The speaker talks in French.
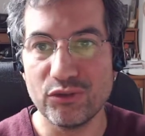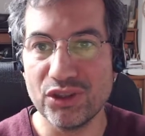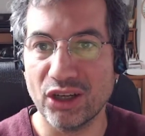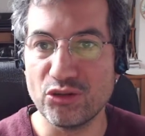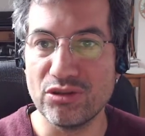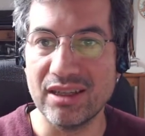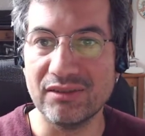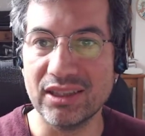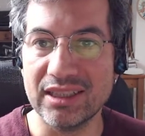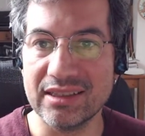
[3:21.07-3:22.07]
vous dire juste
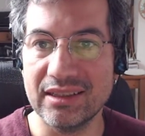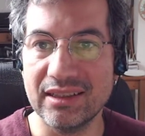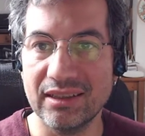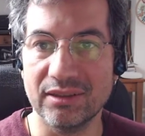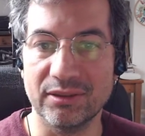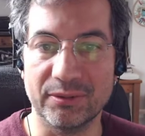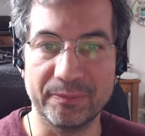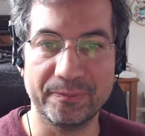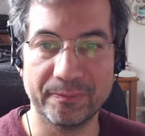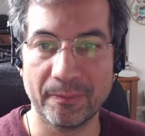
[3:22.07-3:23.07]
avant là, c'était
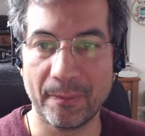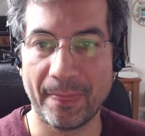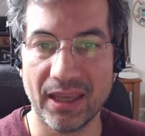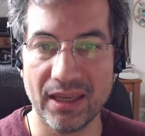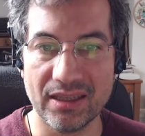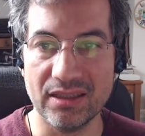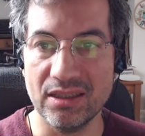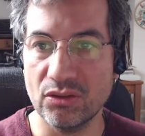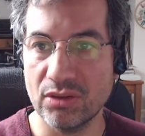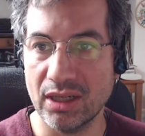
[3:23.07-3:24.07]
cette
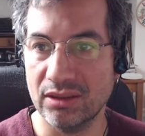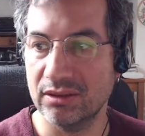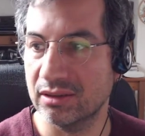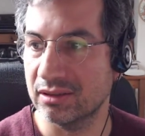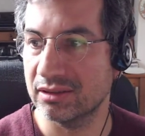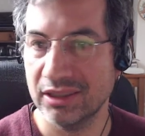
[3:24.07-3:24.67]
histoire de,